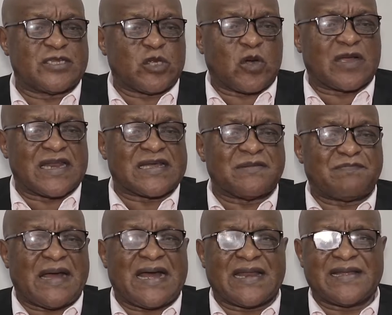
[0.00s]
Et donc, quelque
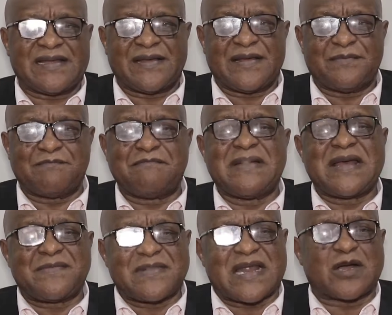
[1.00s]
part,
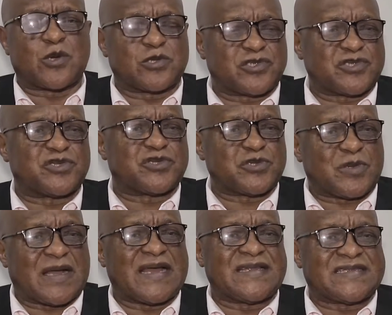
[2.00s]
même la
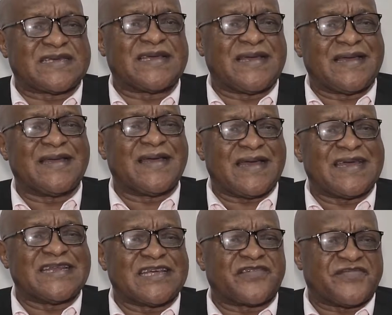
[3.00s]
Constitution a été
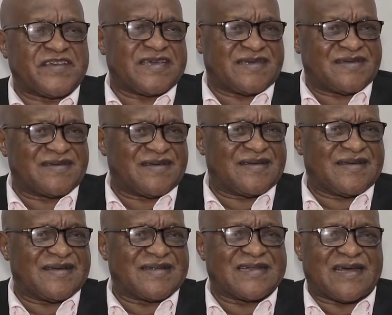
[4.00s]
énervée
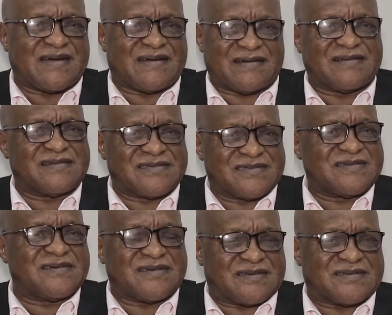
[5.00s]
dans
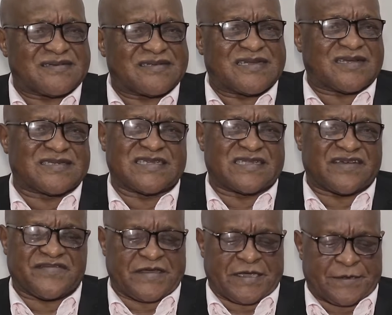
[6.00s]
euh,
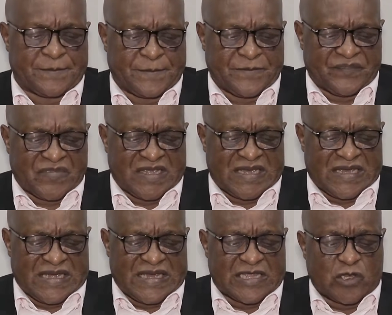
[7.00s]
cette affaire.
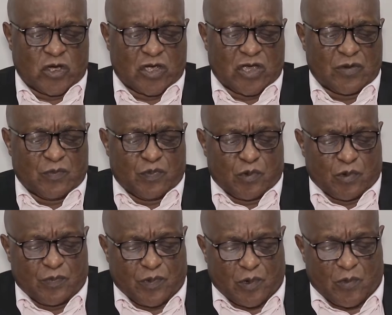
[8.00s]
Et donc,
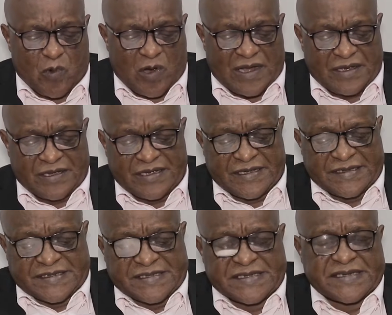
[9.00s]
pour, pour moi,
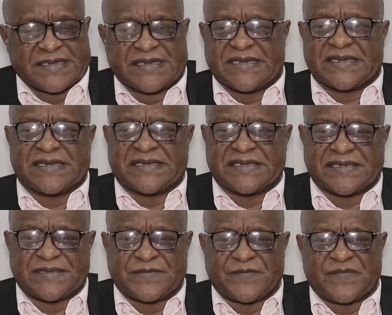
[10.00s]

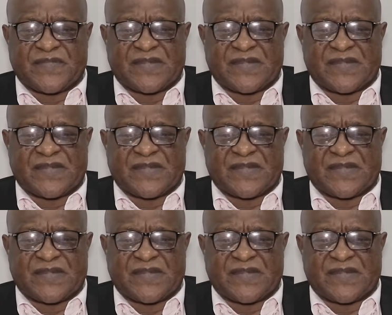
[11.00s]
euh,